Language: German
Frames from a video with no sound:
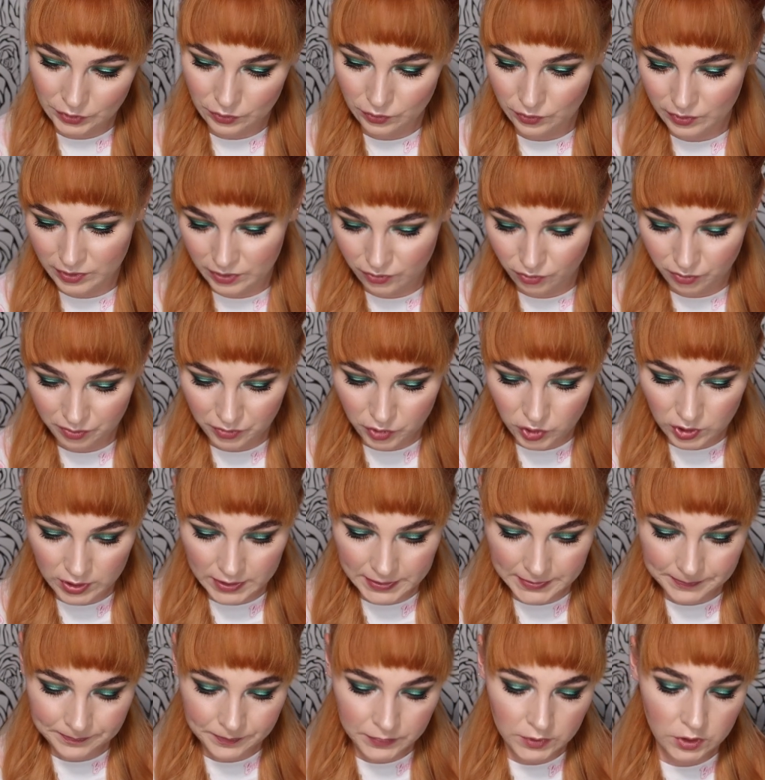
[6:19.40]
Ohne
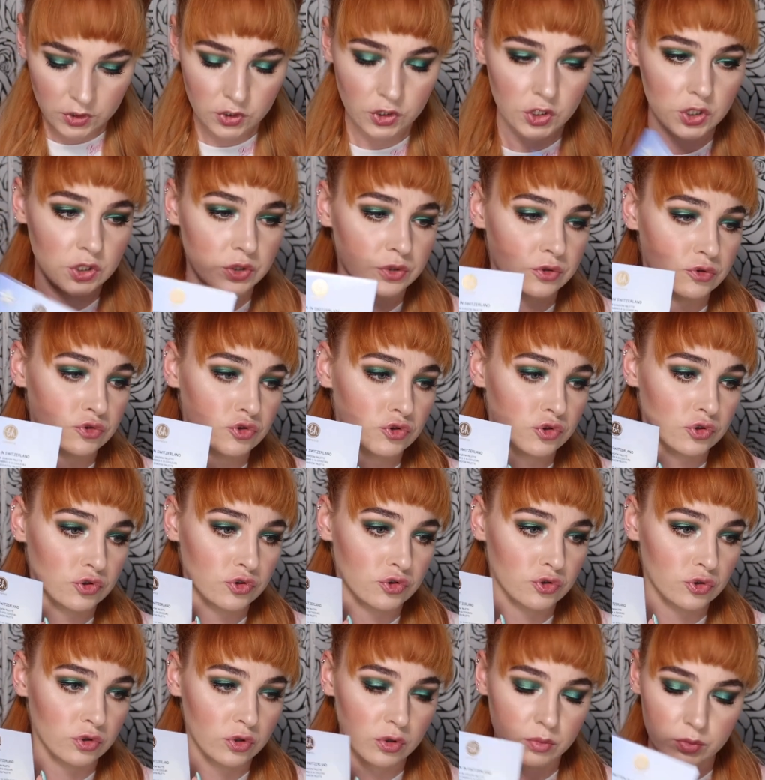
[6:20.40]
Umhülle. Hinten sieht
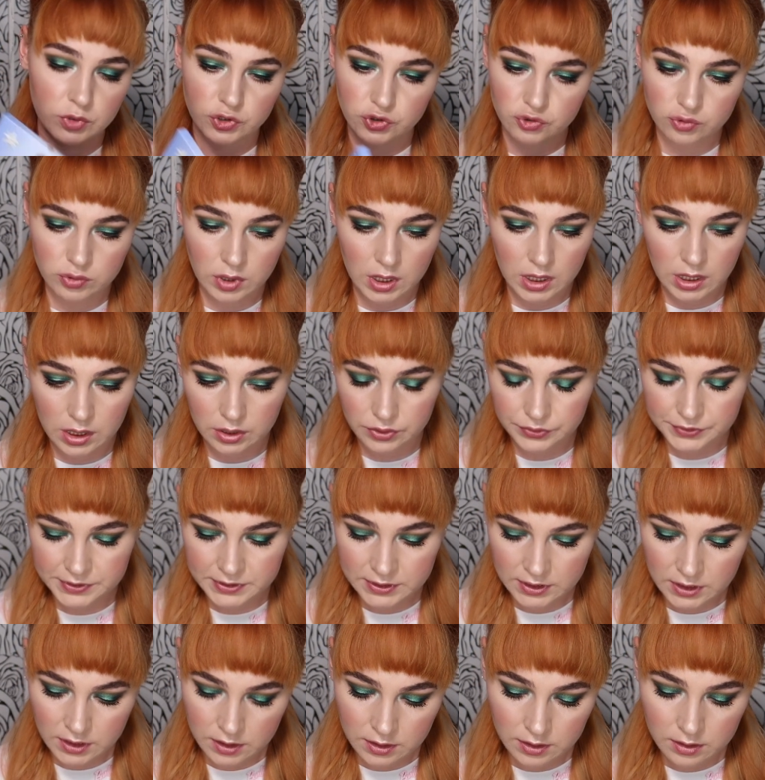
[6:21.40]
das dann immer so
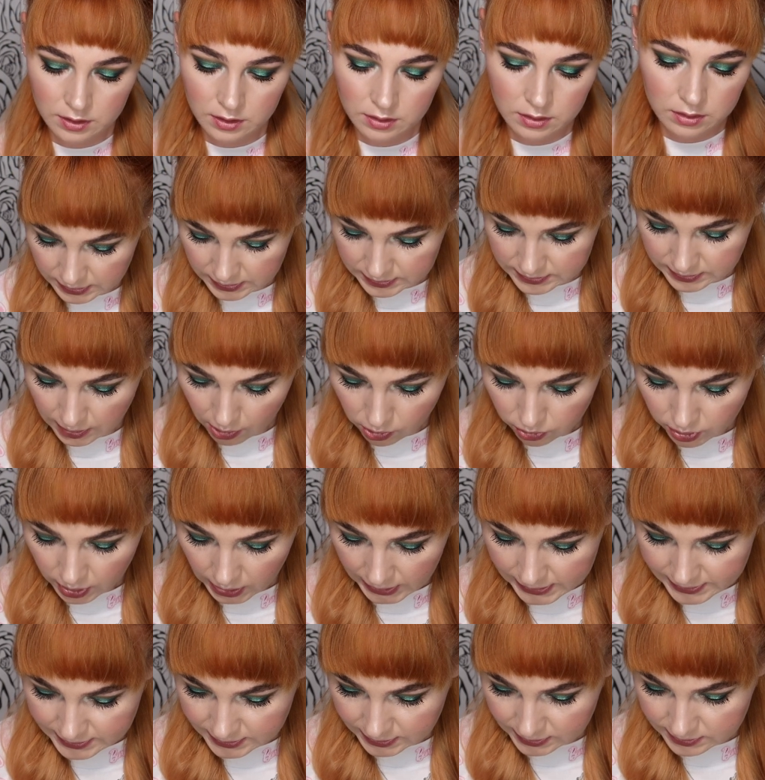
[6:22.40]
aus. Ist auch
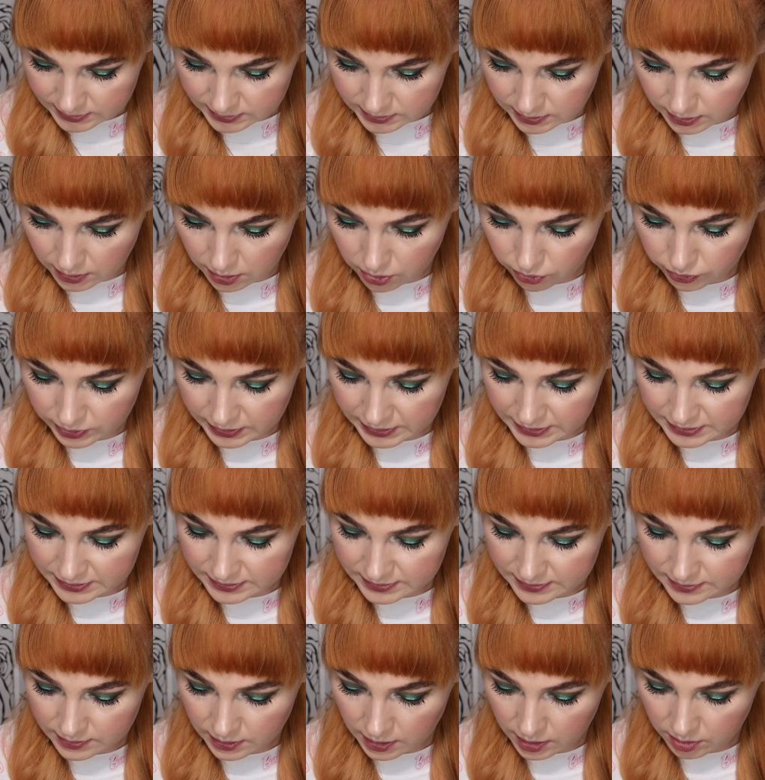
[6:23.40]
alltagstauglich,
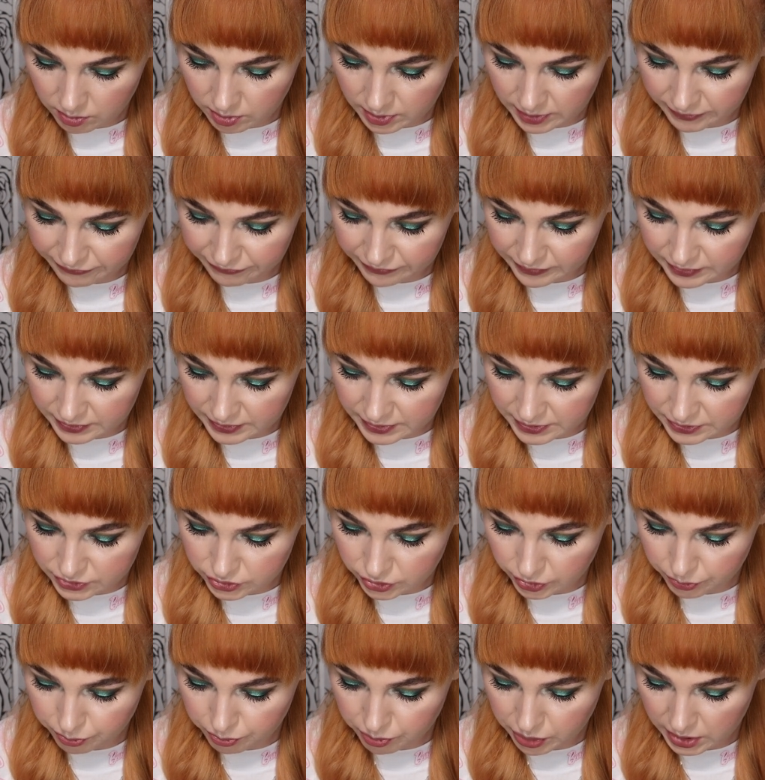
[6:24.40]
sind aber, finde
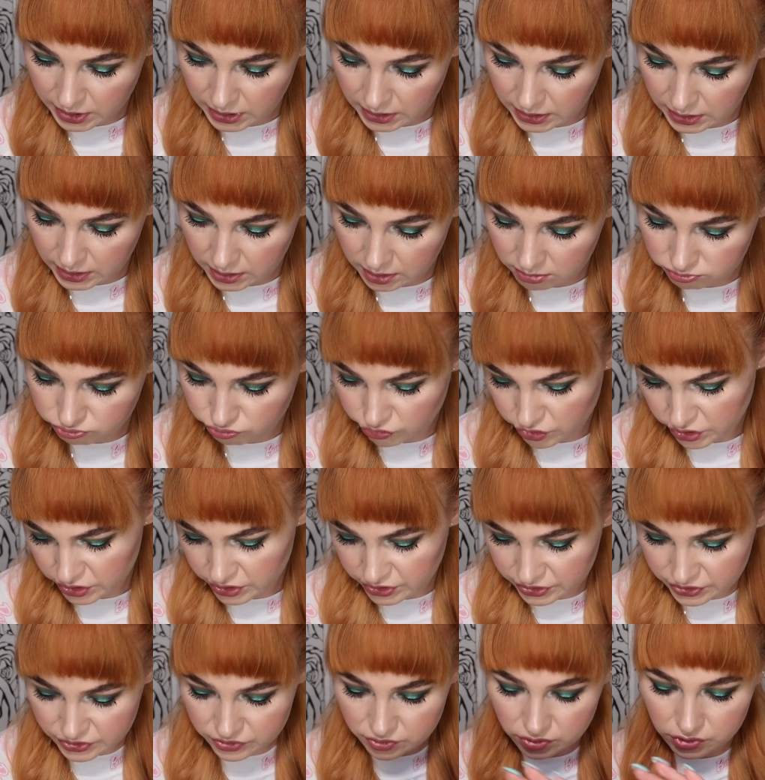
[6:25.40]
ich, ein paar,
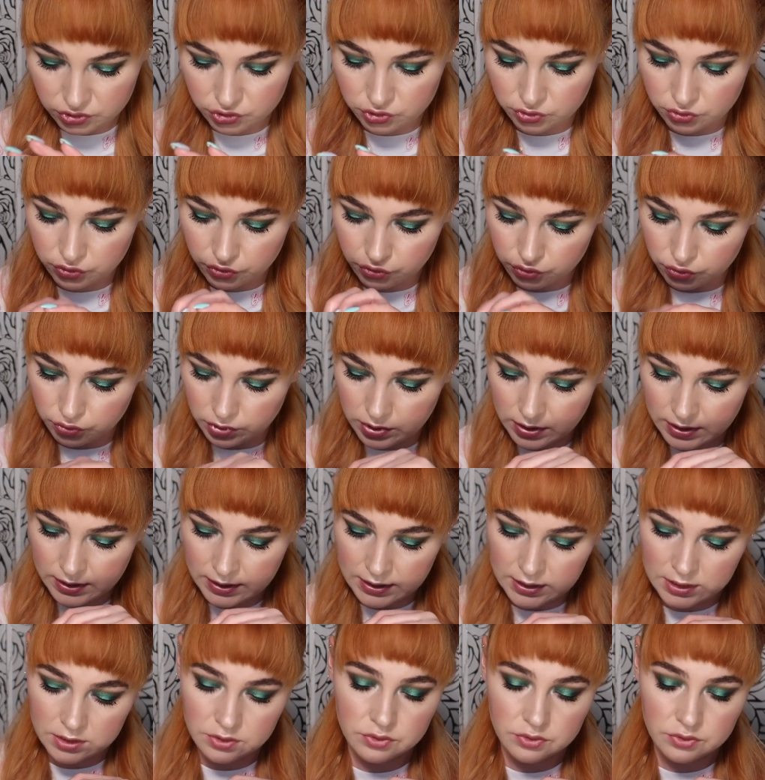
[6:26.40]
ja, ist doch schon kühl.